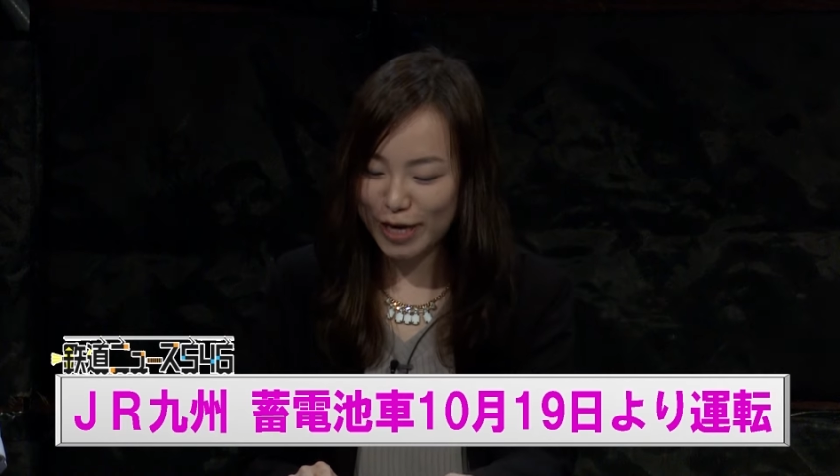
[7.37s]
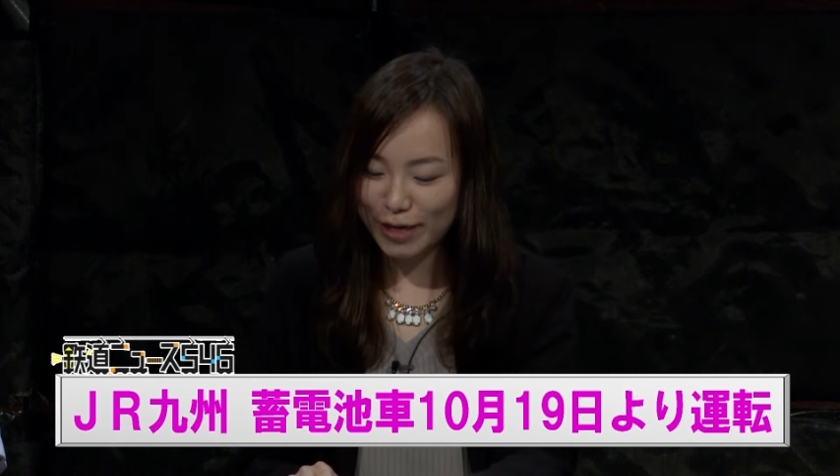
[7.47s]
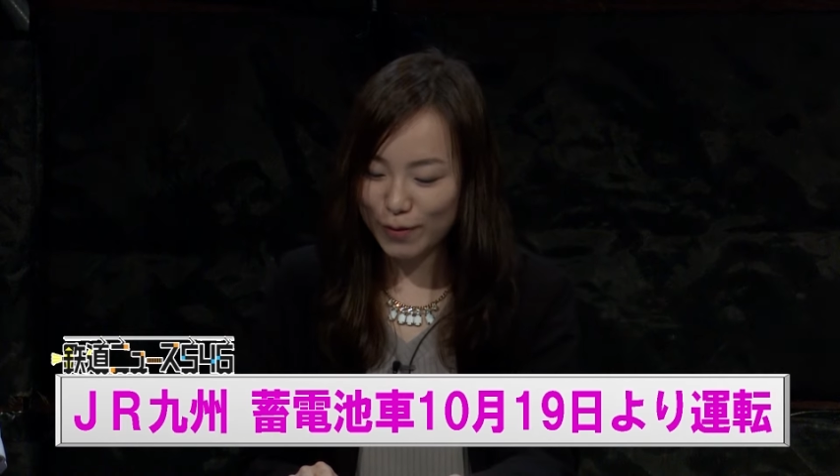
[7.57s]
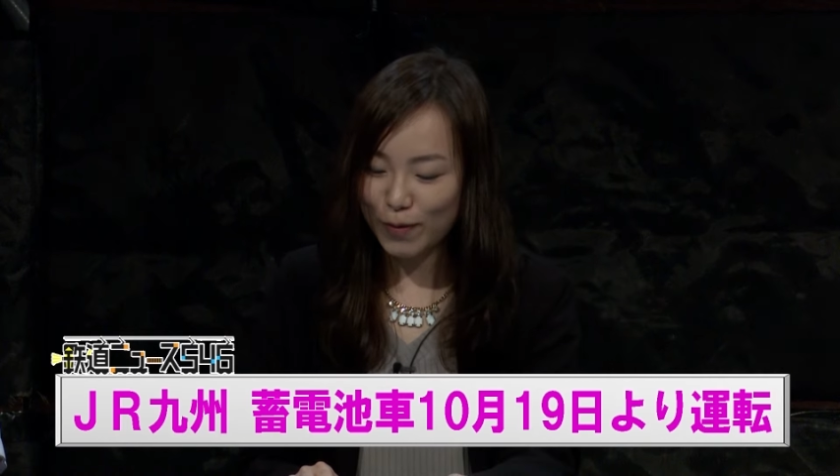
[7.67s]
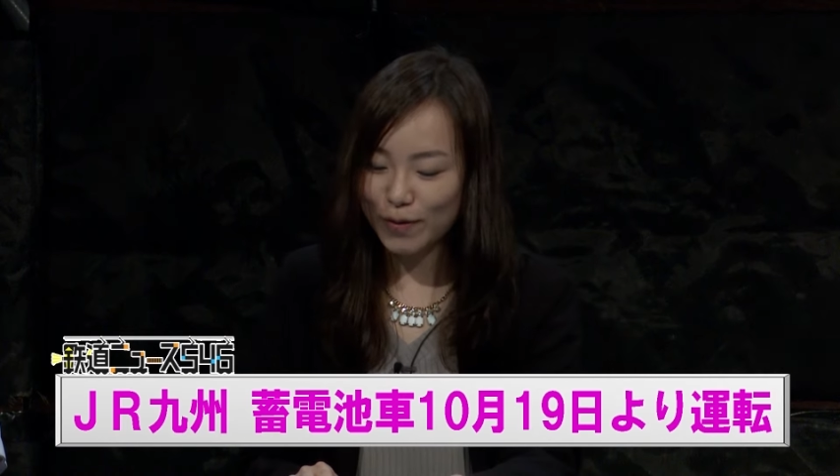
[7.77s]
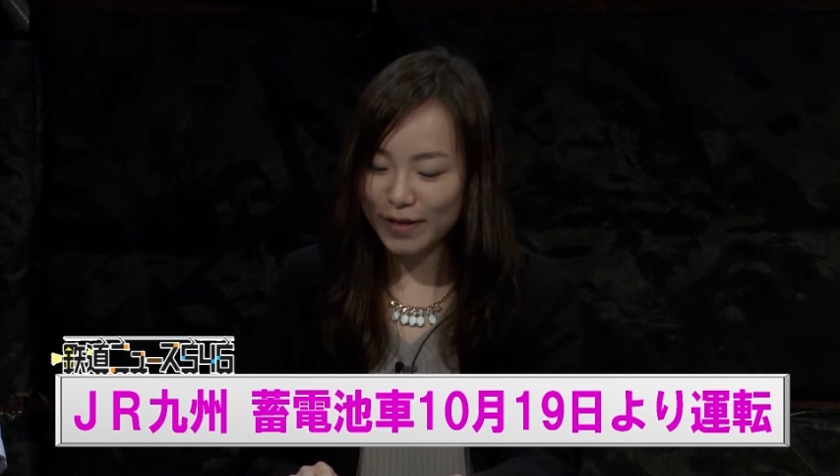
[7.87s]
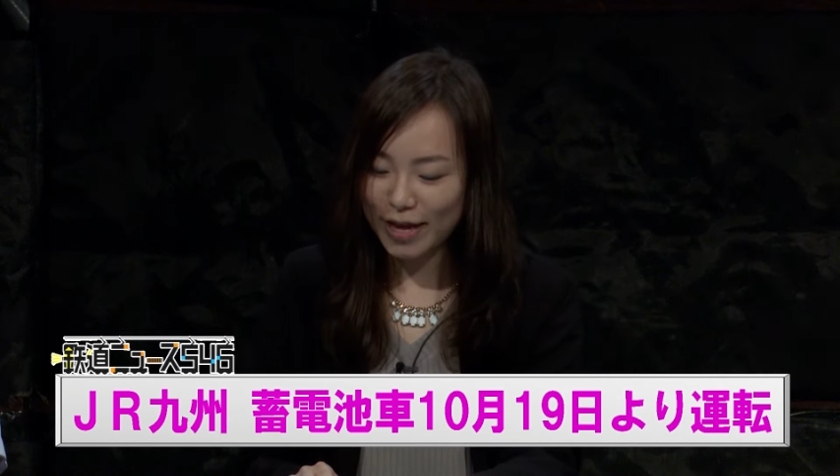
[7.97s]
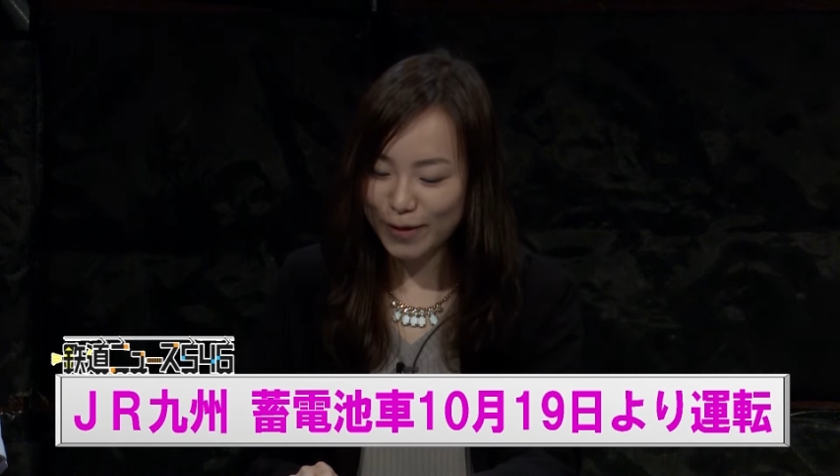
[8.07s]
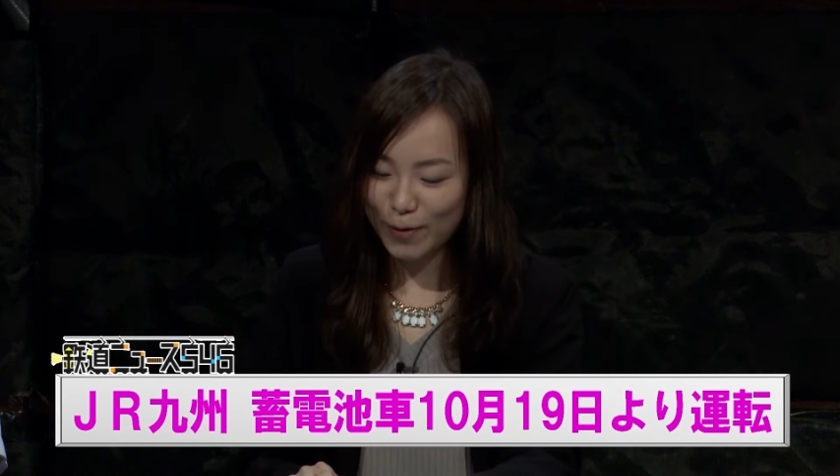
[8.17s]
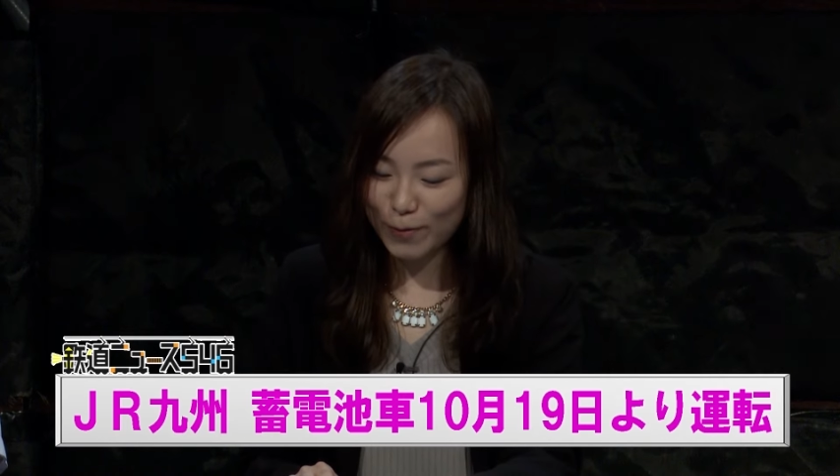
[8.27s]
系の
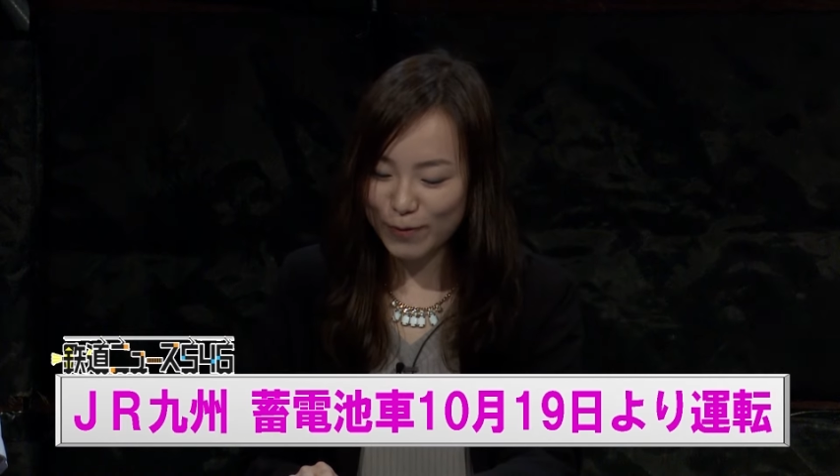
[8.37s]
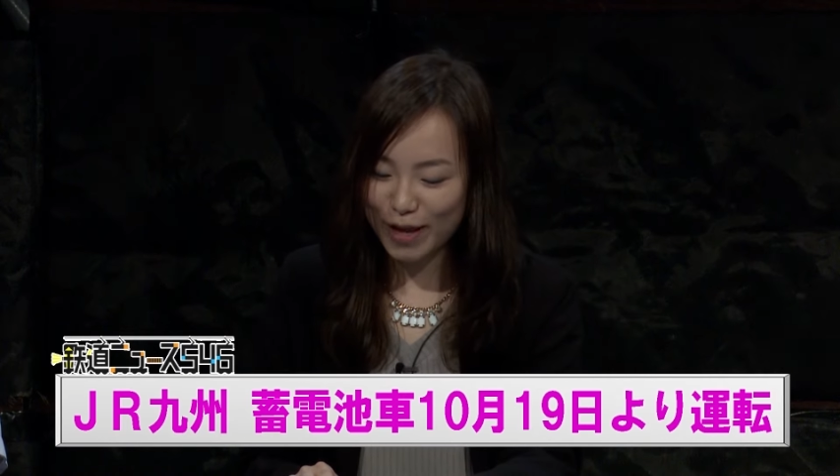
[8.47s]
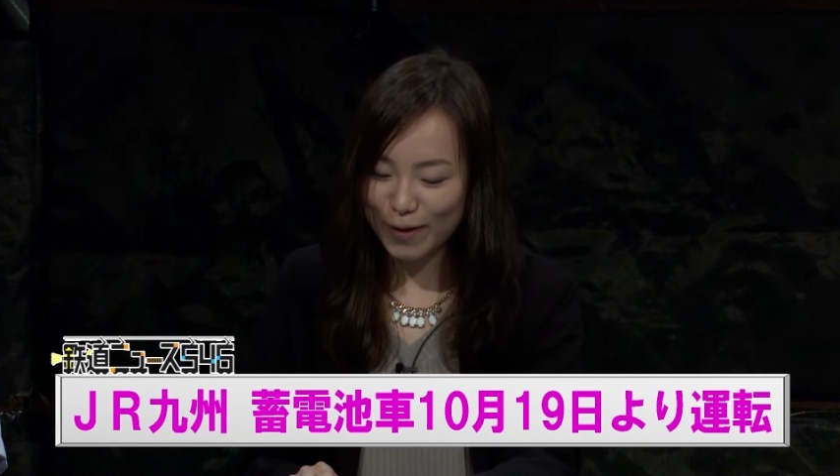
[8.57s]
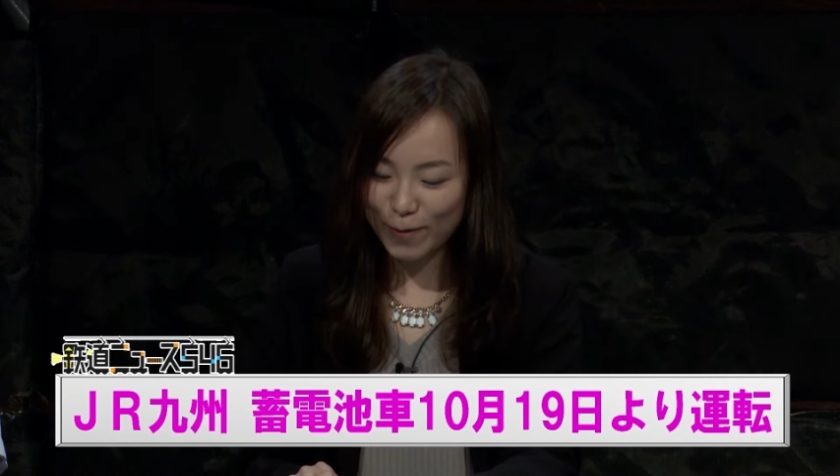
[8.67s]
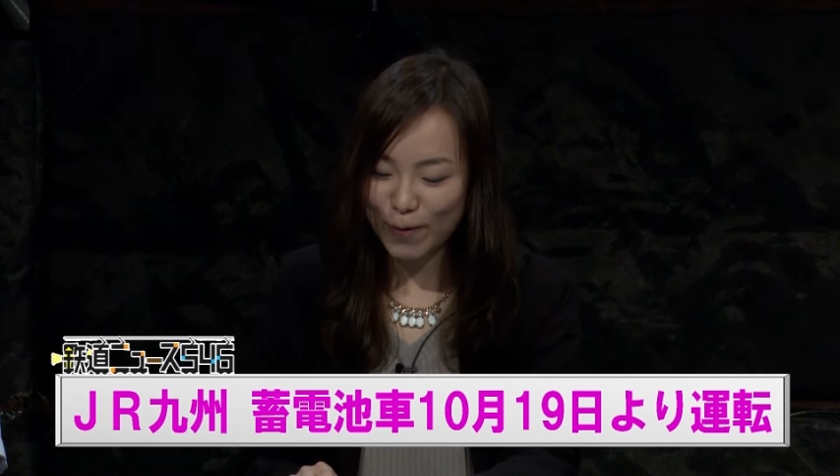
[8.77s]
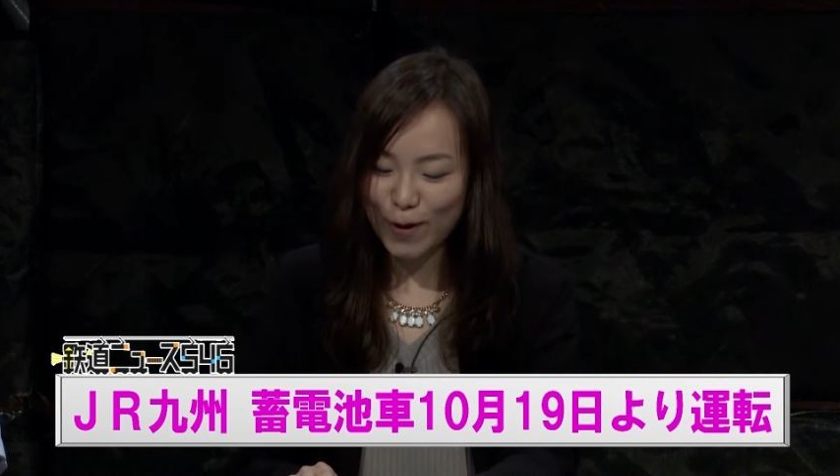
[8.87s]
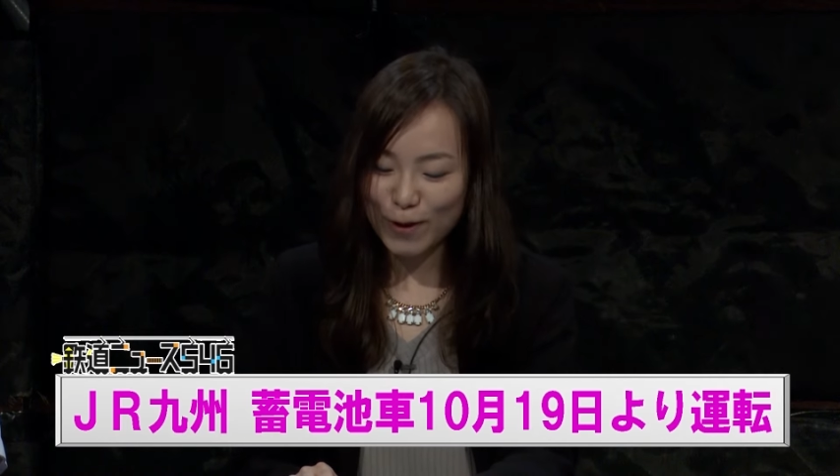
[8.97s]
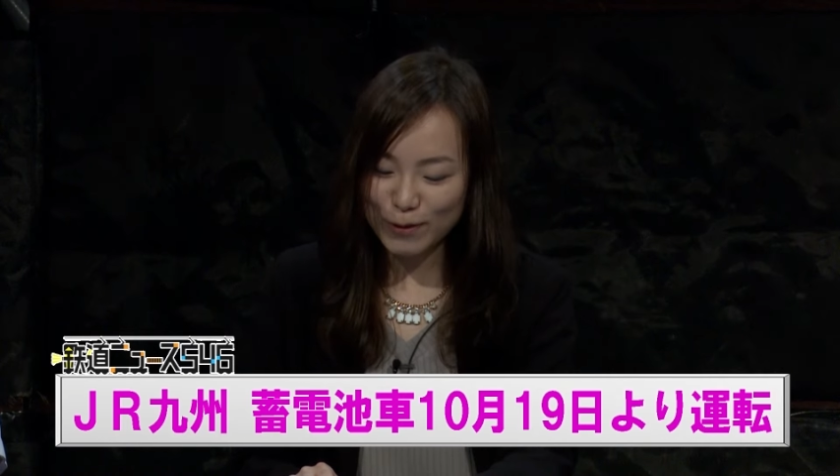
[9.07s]
営業運転を